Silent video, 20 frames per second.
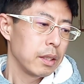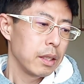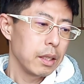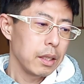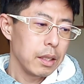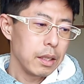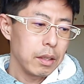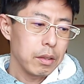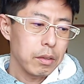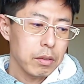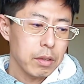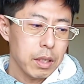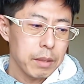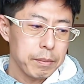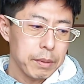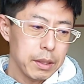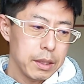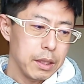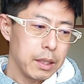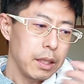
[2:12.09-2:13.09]
えー、横
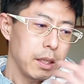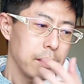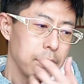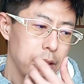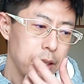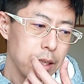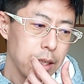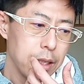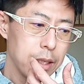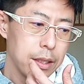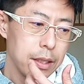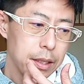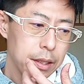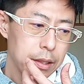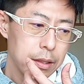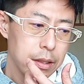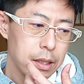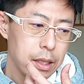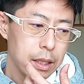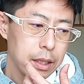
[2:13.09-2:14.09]
浜 d n
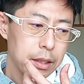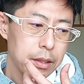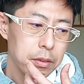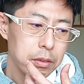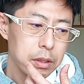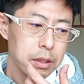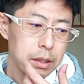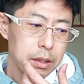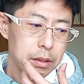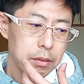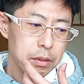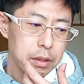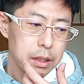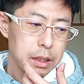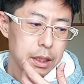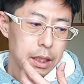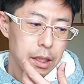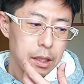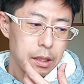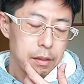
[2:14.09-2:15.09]
a 対巨人の
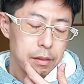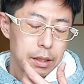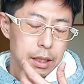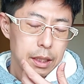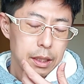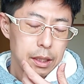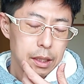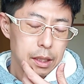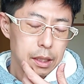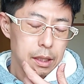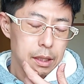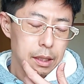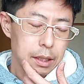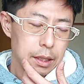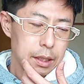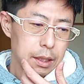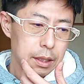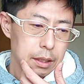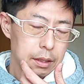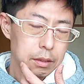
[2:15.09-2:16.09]
試合は、
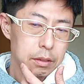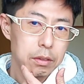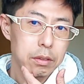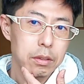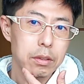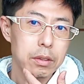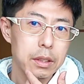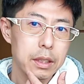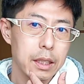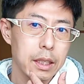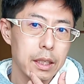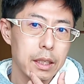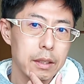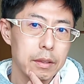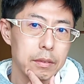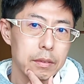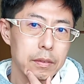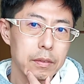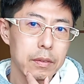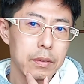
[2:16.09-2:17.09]
えー、14時からの